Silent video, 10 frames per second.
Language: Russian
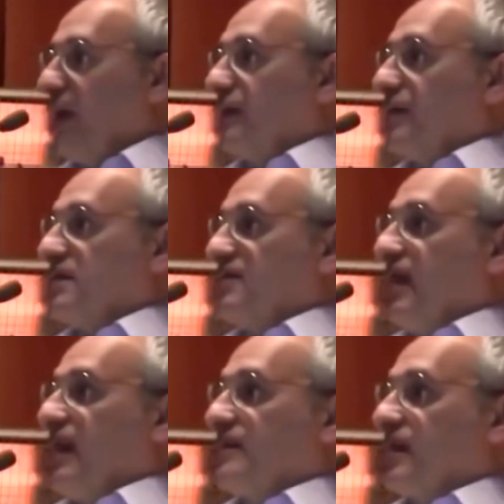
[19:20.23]
Это
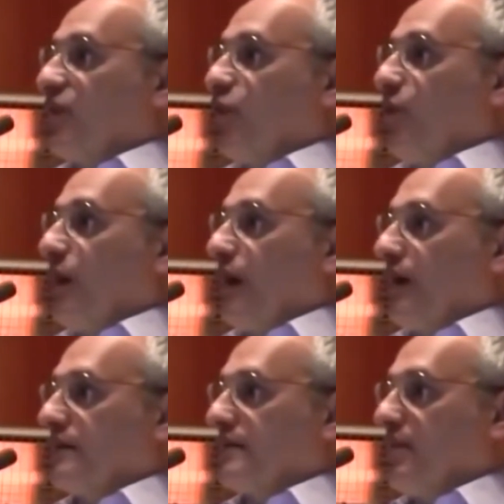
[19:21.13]
называется
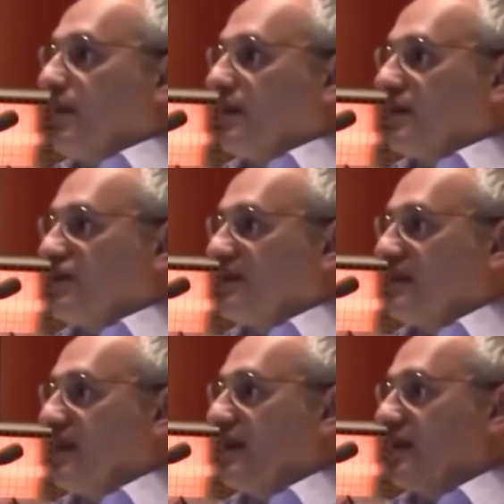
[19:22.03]
грубое
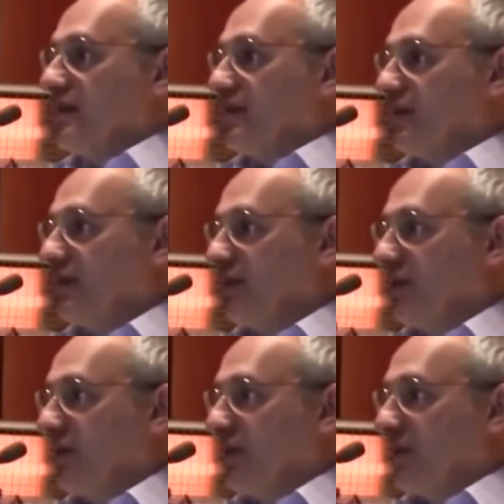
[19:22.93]
самоотождествление.
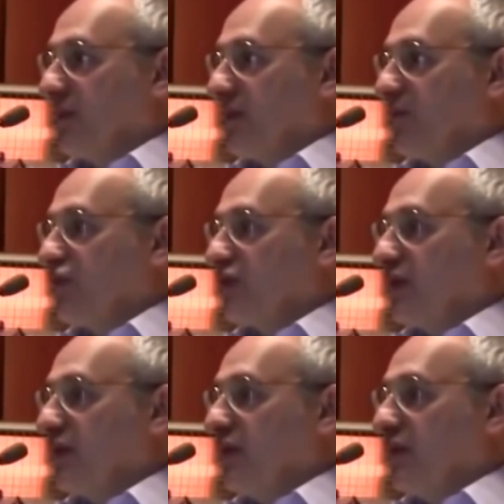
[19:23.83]
Потому
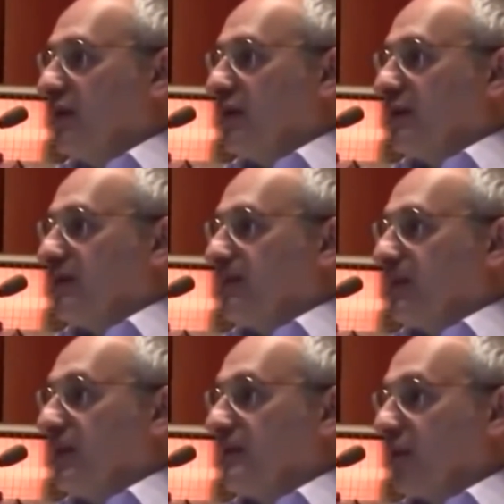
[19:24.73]
что
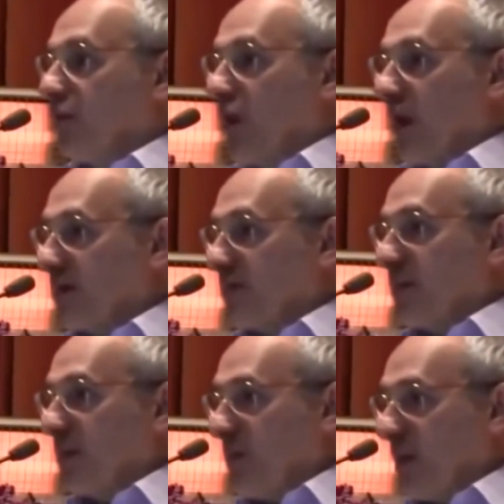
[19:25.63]
есть другое
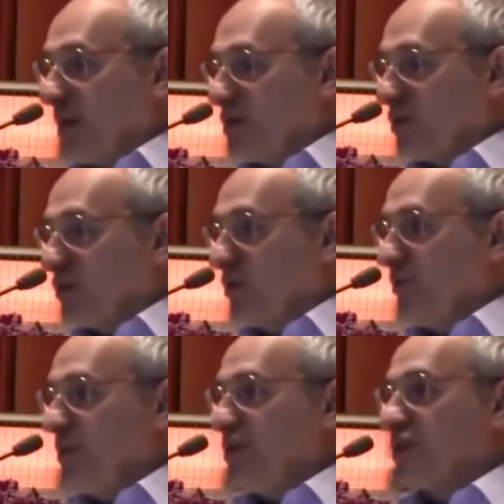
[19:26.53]
понимание, что такое
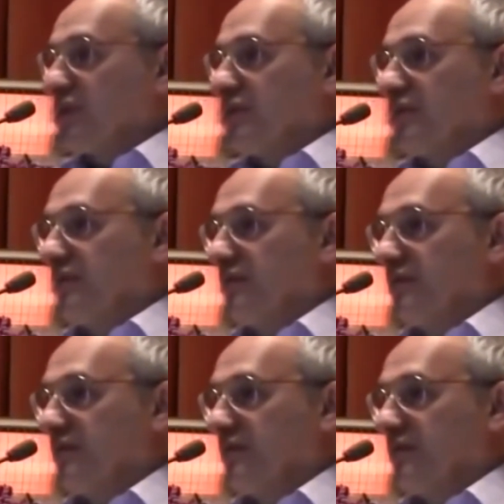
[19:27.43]
пища.
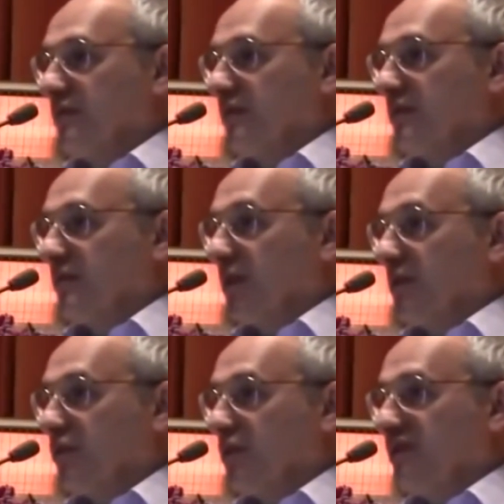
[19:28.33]

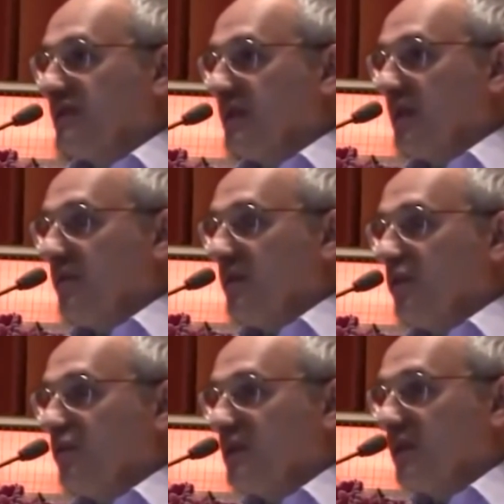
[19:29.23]
Продукты все
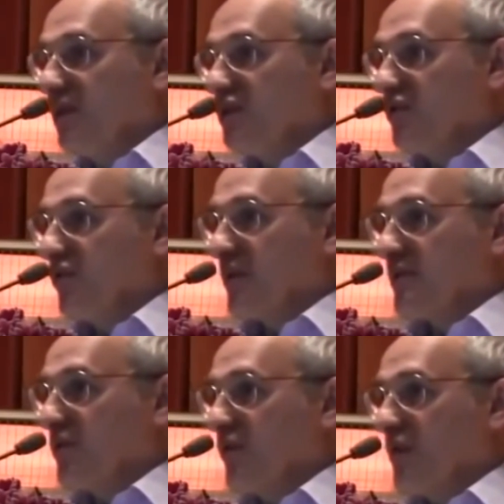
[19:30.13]
имеют психическую
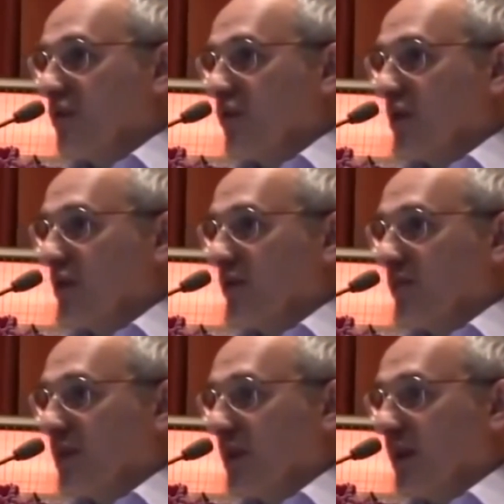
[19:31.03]
основу, не только
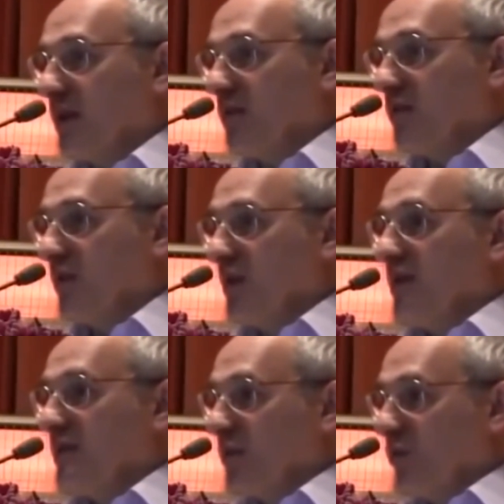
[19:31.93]
материальную.
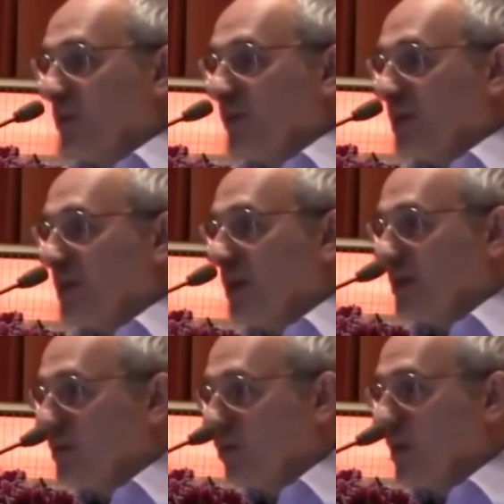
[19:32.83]
Есть грубая материя,
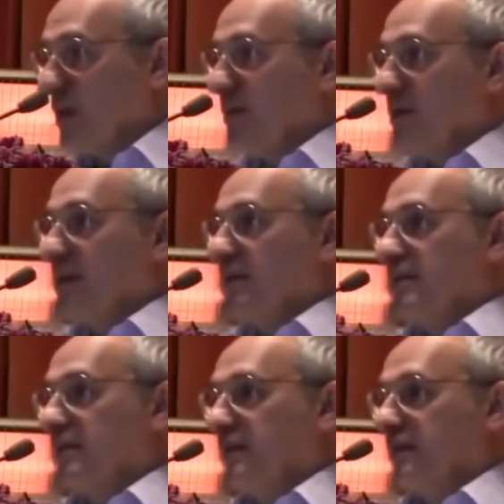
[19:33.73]
есть тонкая материя.